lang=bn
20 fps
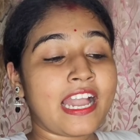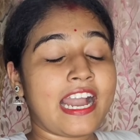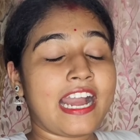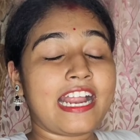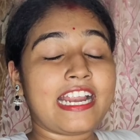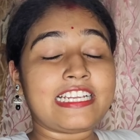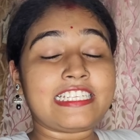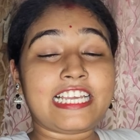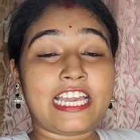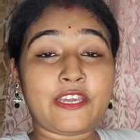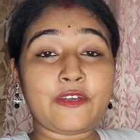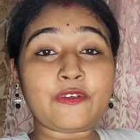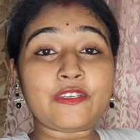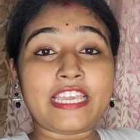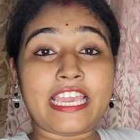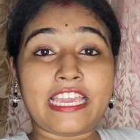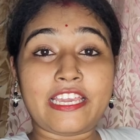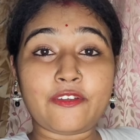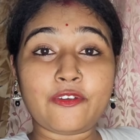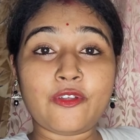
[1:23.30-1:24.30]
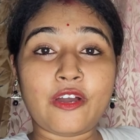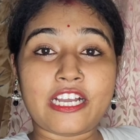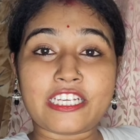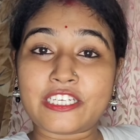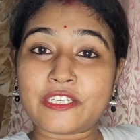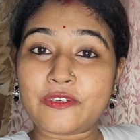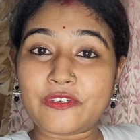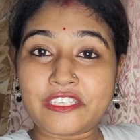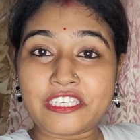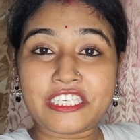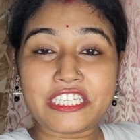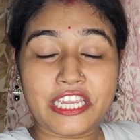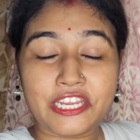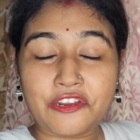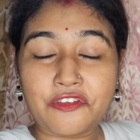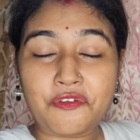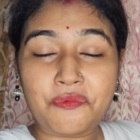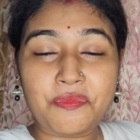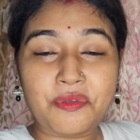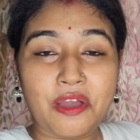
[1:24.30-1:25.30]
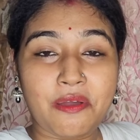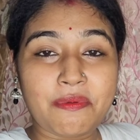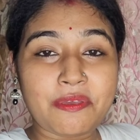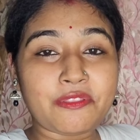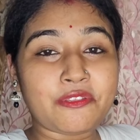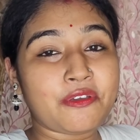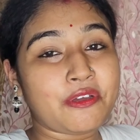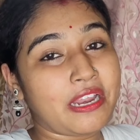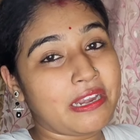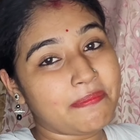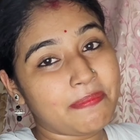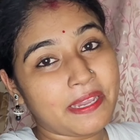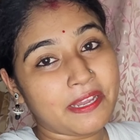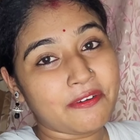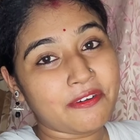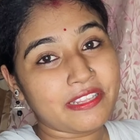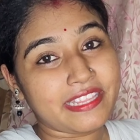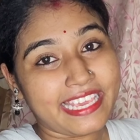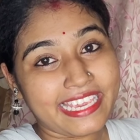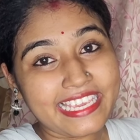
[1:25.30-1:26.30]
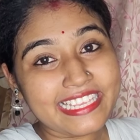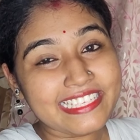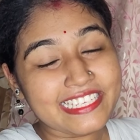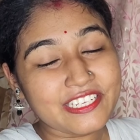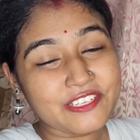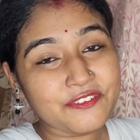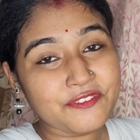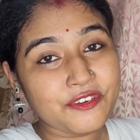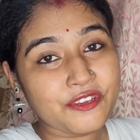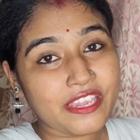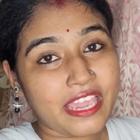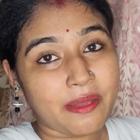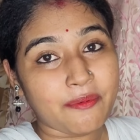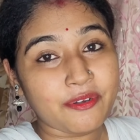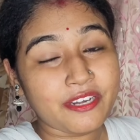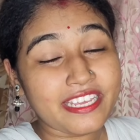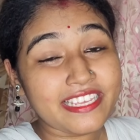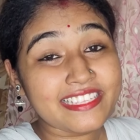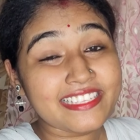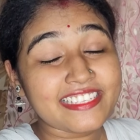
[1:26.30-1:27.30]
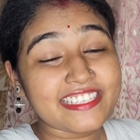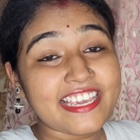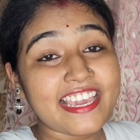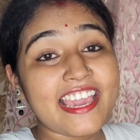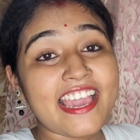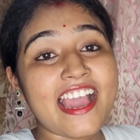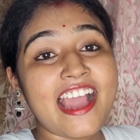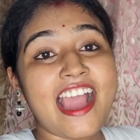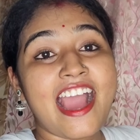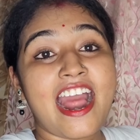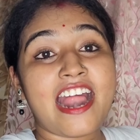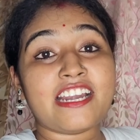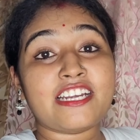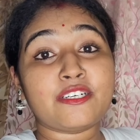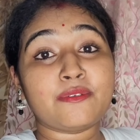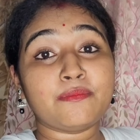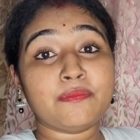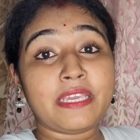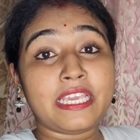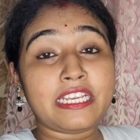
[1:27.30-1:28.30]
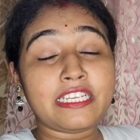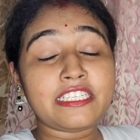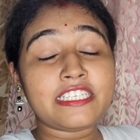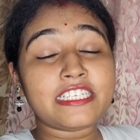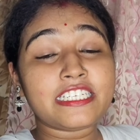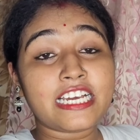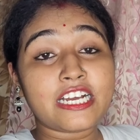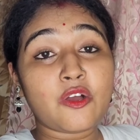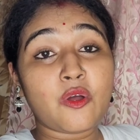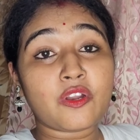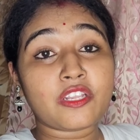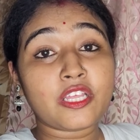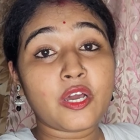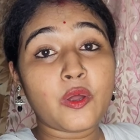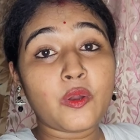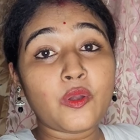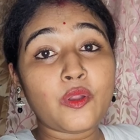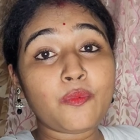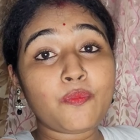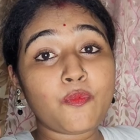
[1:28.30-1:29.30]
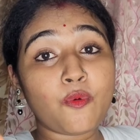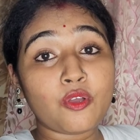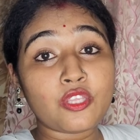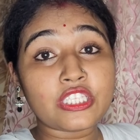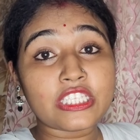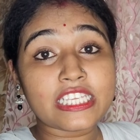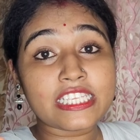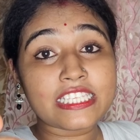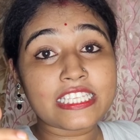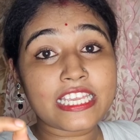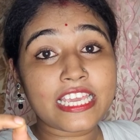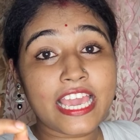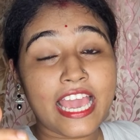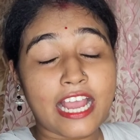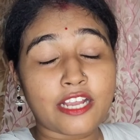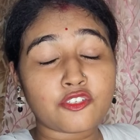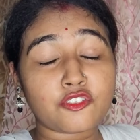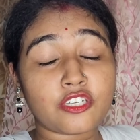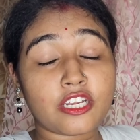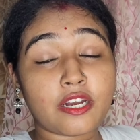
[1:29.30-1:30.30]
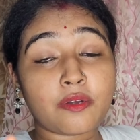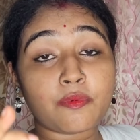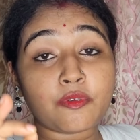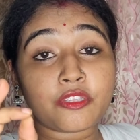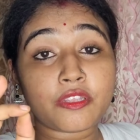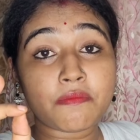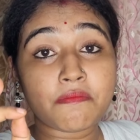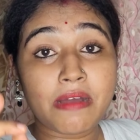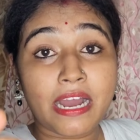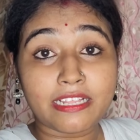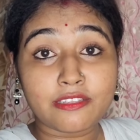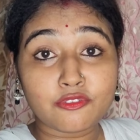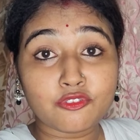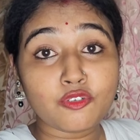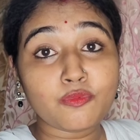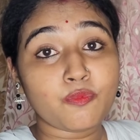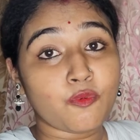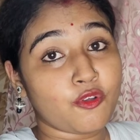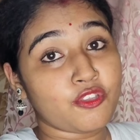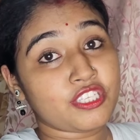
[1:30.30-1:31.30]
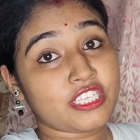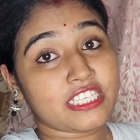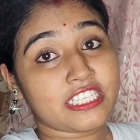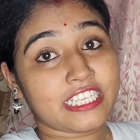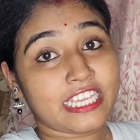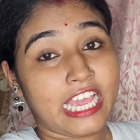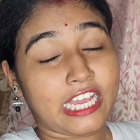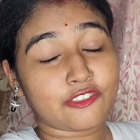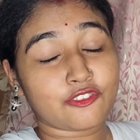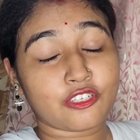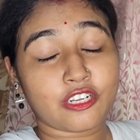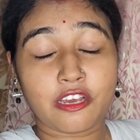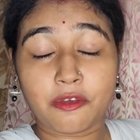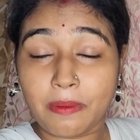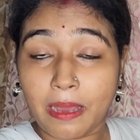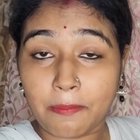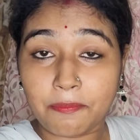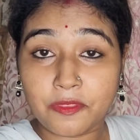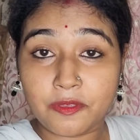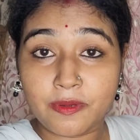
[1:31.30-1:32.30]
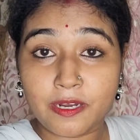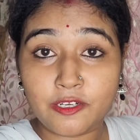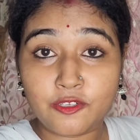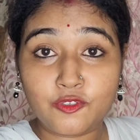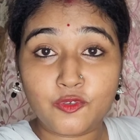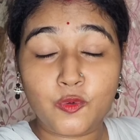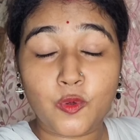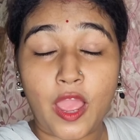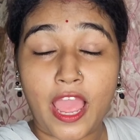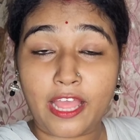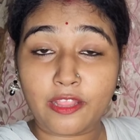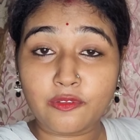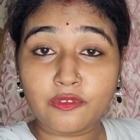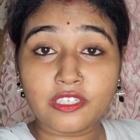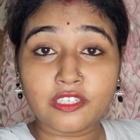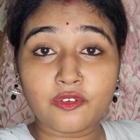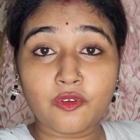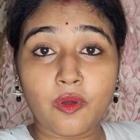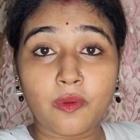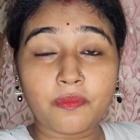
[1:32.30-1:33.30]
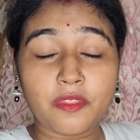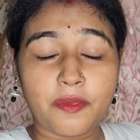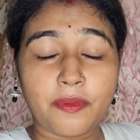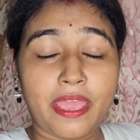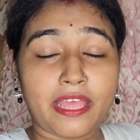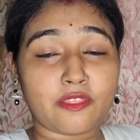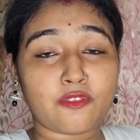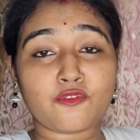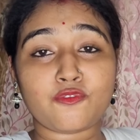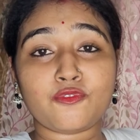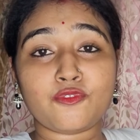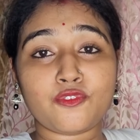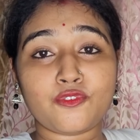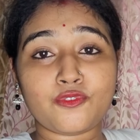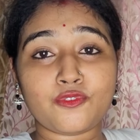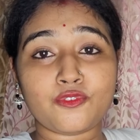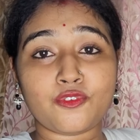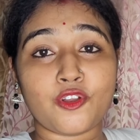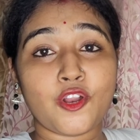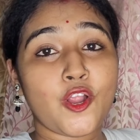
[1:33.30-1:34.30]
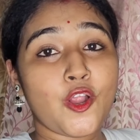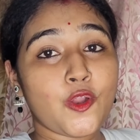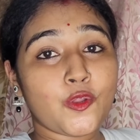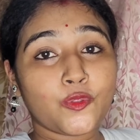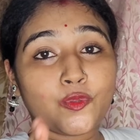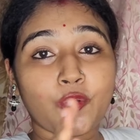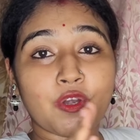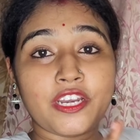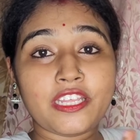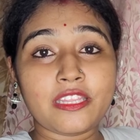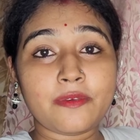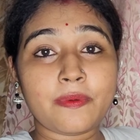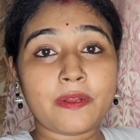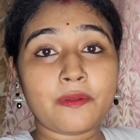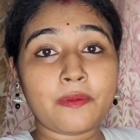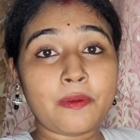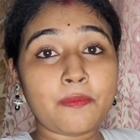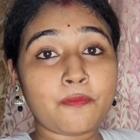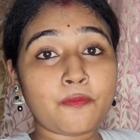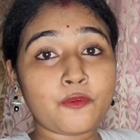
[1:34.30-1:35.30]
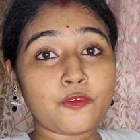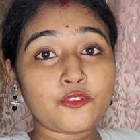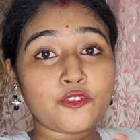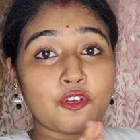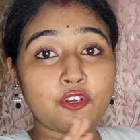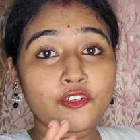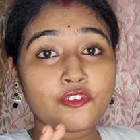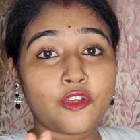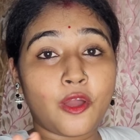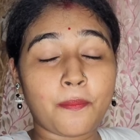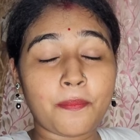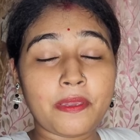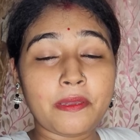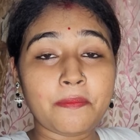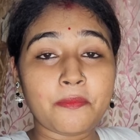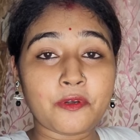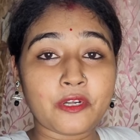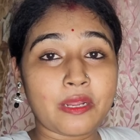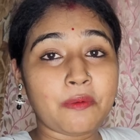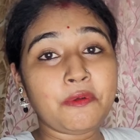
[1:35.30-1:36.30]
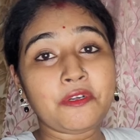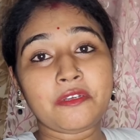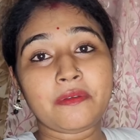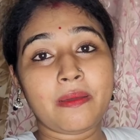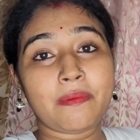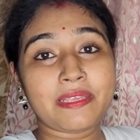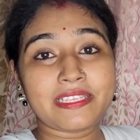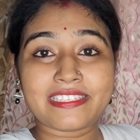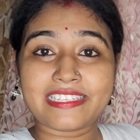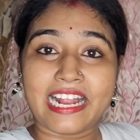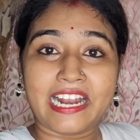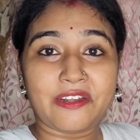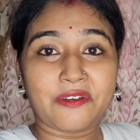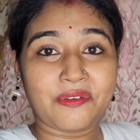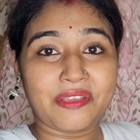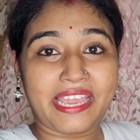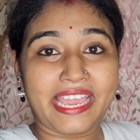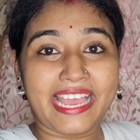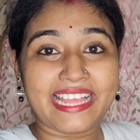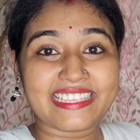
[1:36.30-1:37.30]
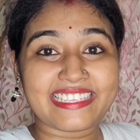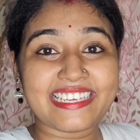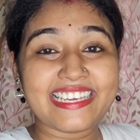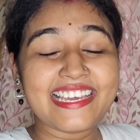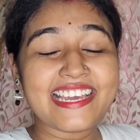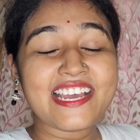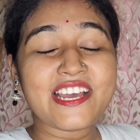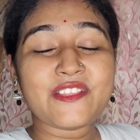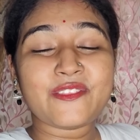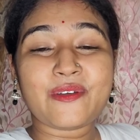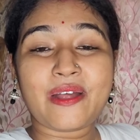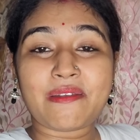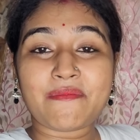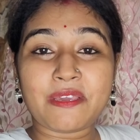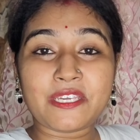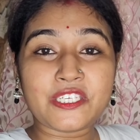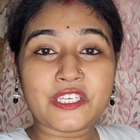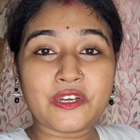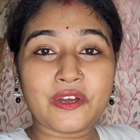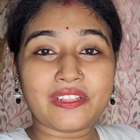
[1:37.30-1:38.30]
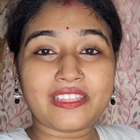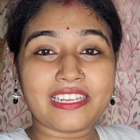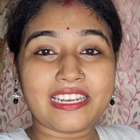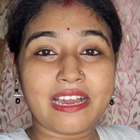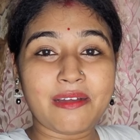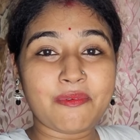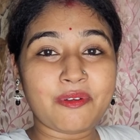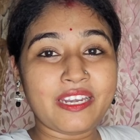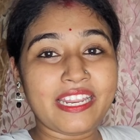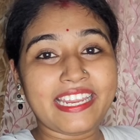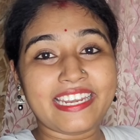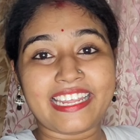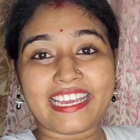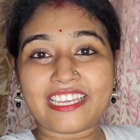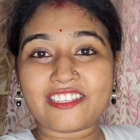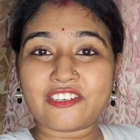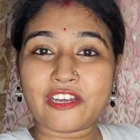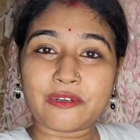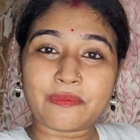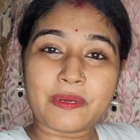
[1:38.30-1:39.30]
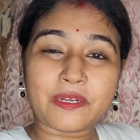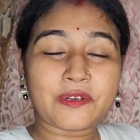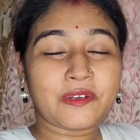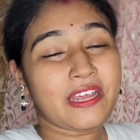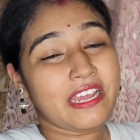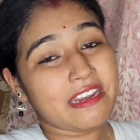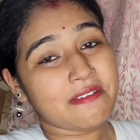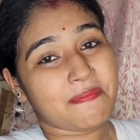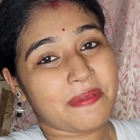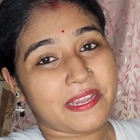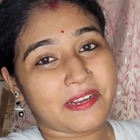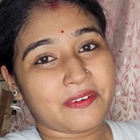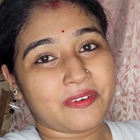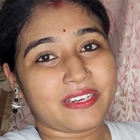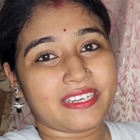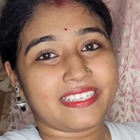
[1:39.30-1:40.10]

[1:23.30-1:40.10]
আর যাই হোক এগুলো আশা করছি সেই রকমই হবে তো আনপ্যাক করে দেখি জিনিসগুলো কেমন এসছে আর মেন যেটা কথা হলো পঞ্চাশ থেকে একশো টাকার মধ্যে মাত্র পঞ্চাশ থেকে একশো টাকা ভাবতে পারছো এতটা কম দামে এত সুন্দর সুন্দর ধরে নিতে পারো আমার পুজোর শপিং মোটামুটিভাবে স্টার্ট হয়ে গেছে তো আর বেশি কথা না বলে এটাকে ঝটপট করে আনপ্যাক করে